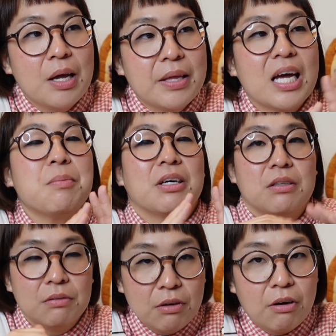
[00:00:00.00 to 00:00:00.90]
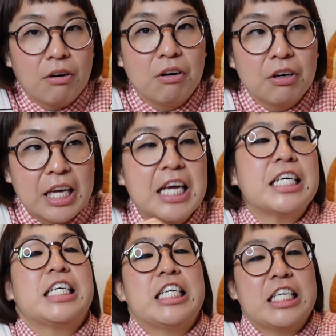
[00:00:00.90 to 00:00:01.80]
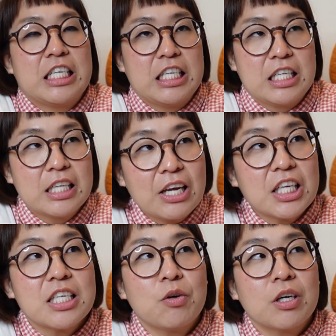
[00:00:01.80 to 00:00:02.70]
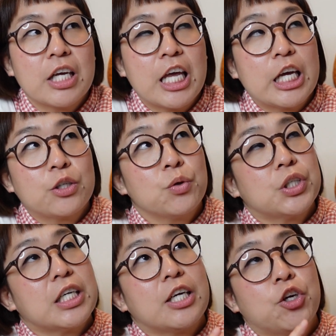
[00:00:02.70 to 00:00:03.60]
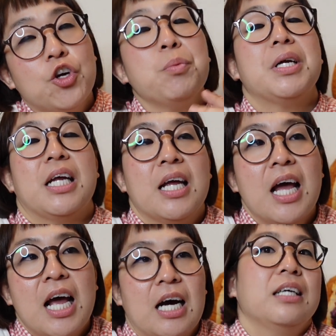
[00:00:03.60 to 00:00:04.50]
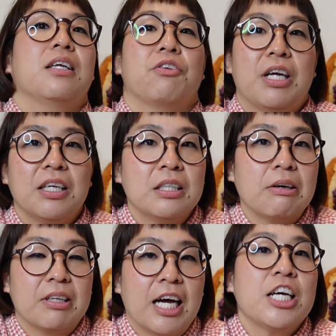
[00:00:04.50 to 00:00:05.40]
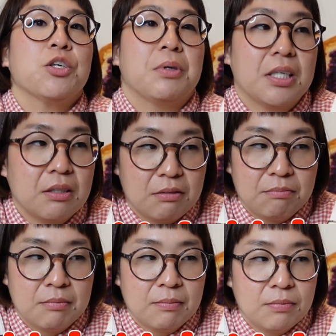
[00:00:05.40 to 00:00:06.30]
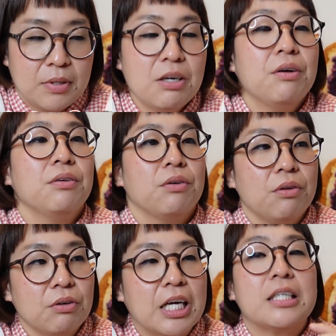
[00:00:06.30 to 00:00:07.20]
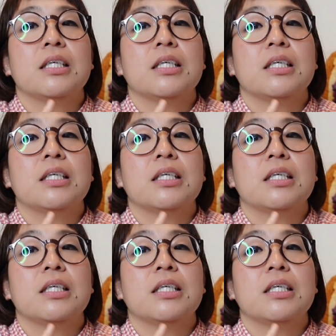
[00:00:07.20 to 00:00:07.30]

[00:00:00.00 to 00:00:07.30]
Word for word: 内膜を検診しに行って、私は、えー、その時点で9ミリあったので、暑さは大丈夫です。っていうのと、血